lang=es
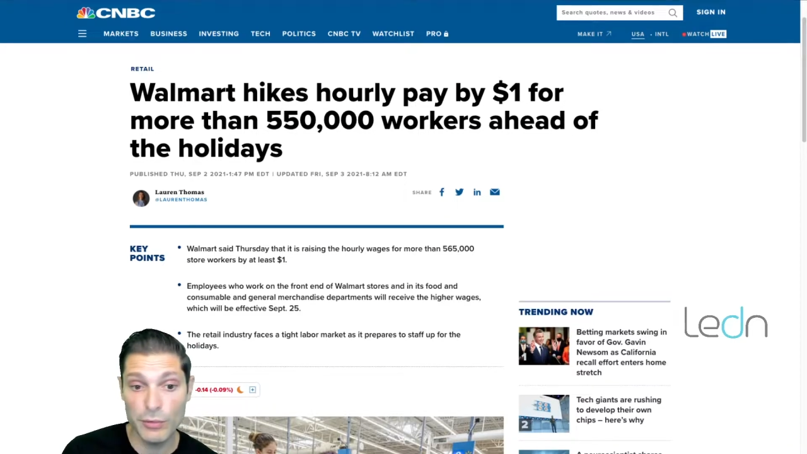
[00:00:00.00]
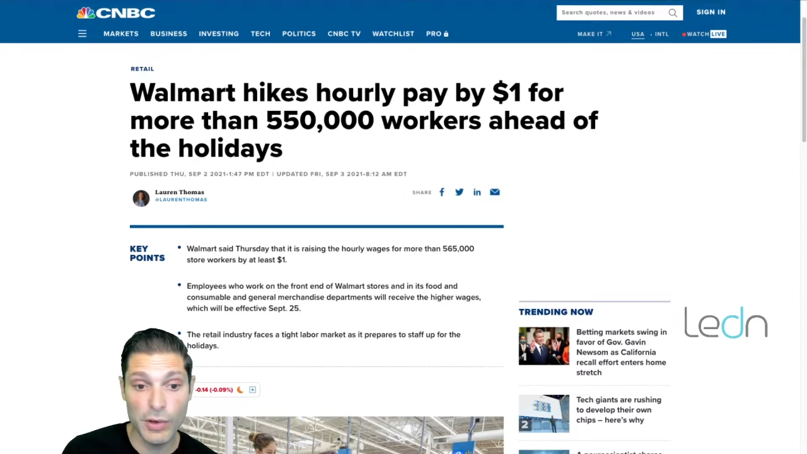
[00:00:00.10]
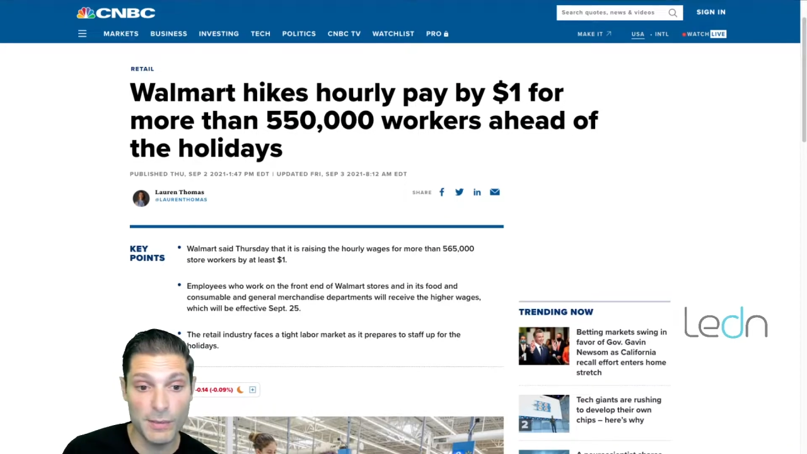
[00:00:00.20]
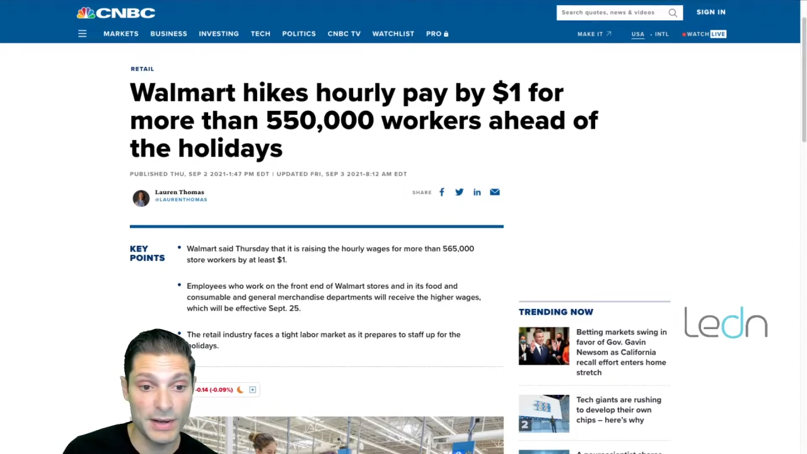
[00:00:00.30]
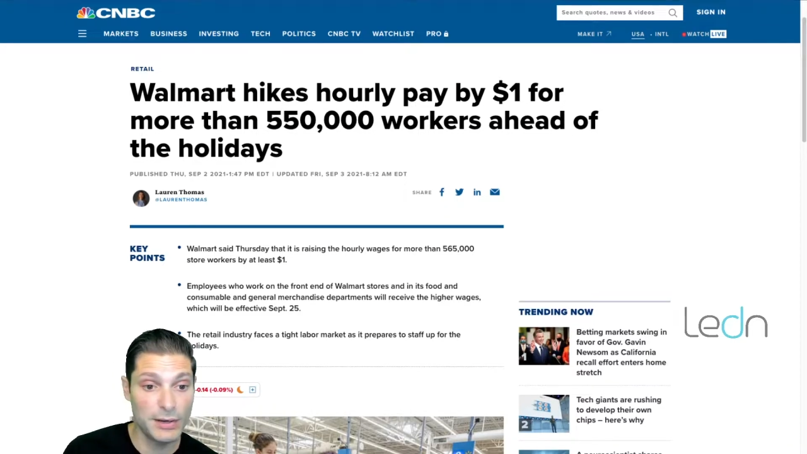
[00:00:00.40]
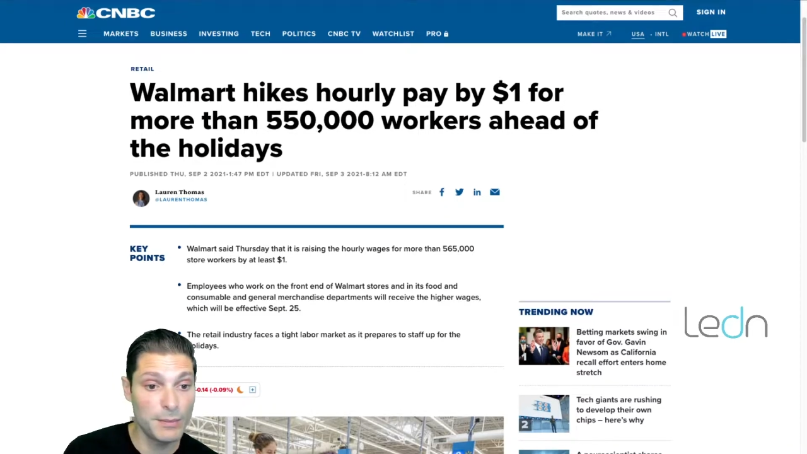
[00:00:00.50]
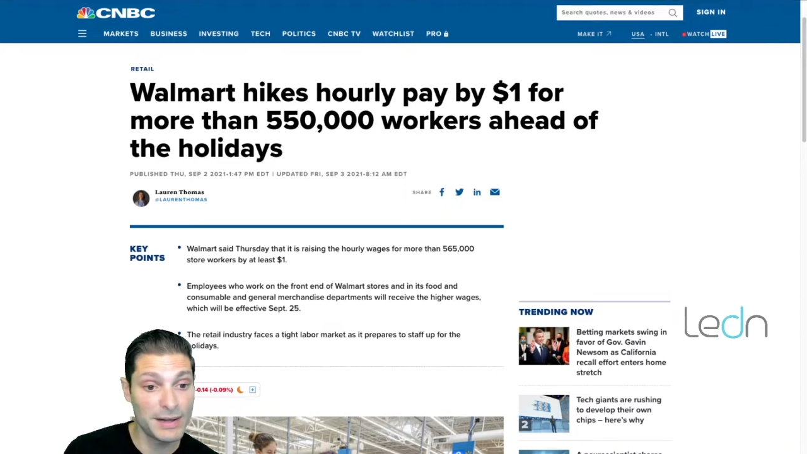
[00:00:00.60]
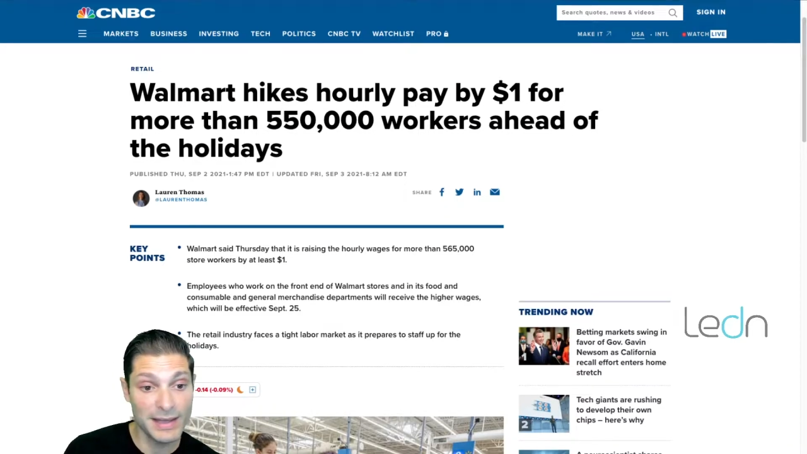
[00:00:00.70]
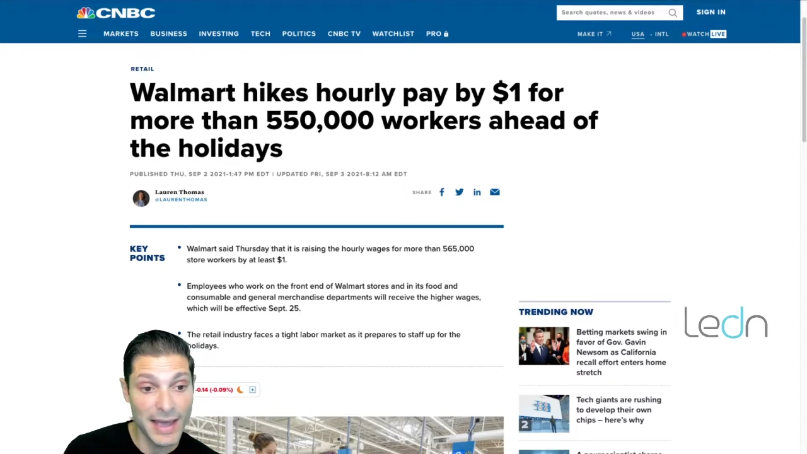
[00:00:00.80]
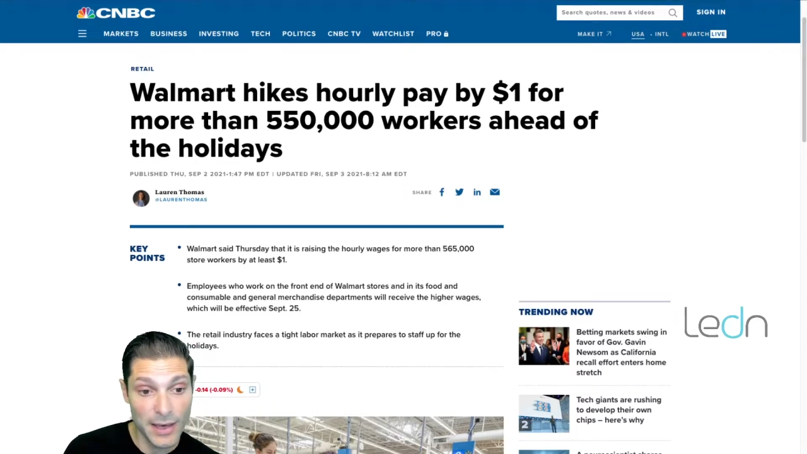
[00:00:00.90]
Walmart en el
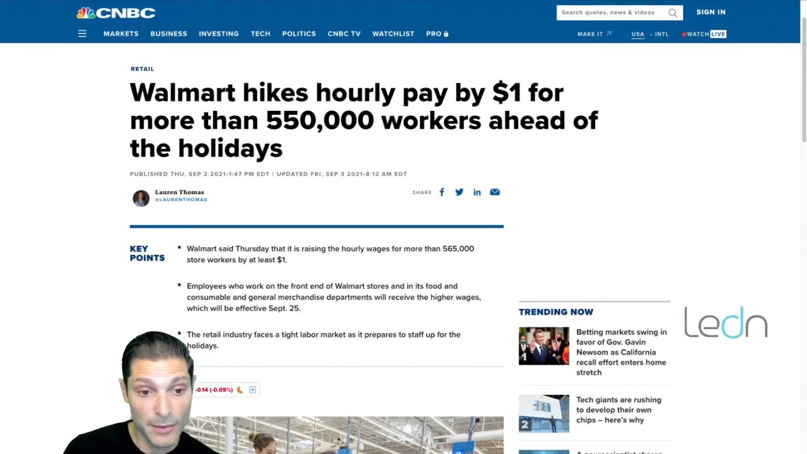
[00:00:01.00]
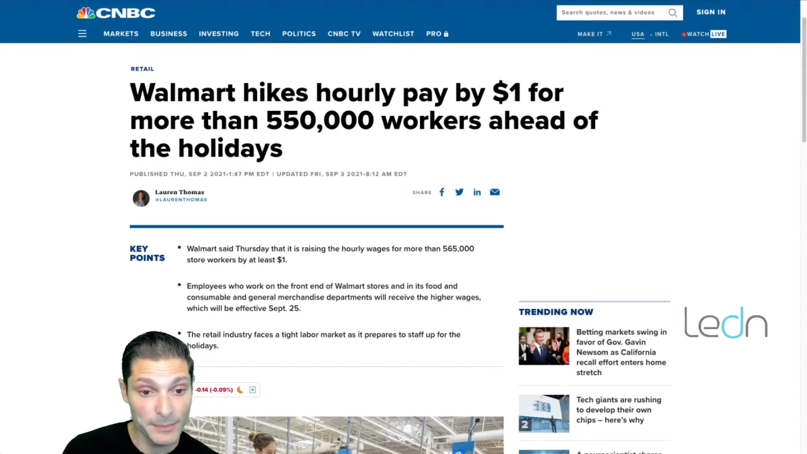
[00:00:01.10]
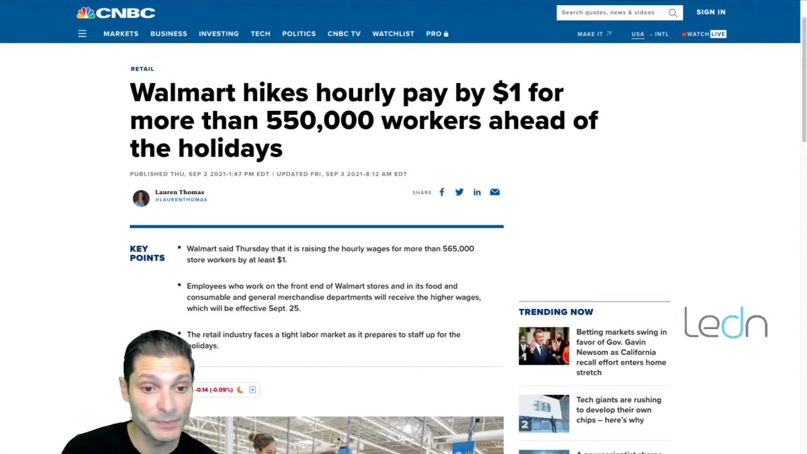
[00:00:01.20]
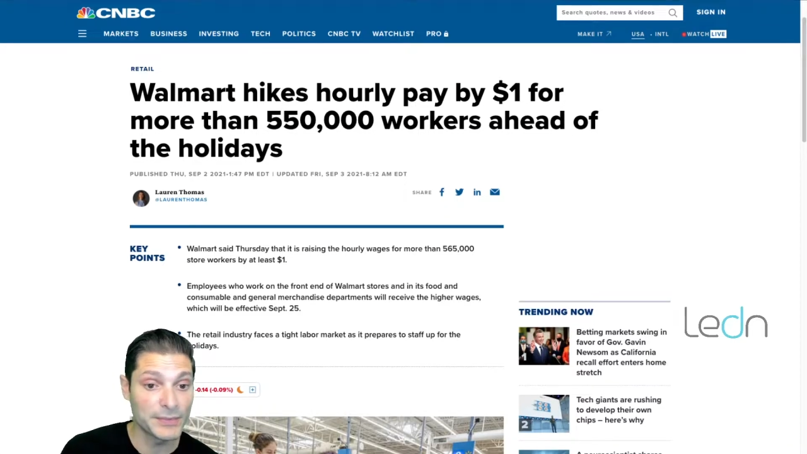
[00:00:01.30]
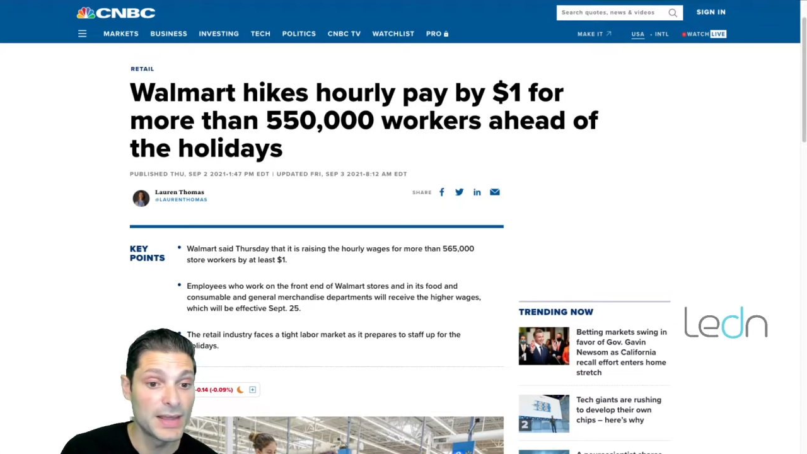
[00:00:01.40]
mercado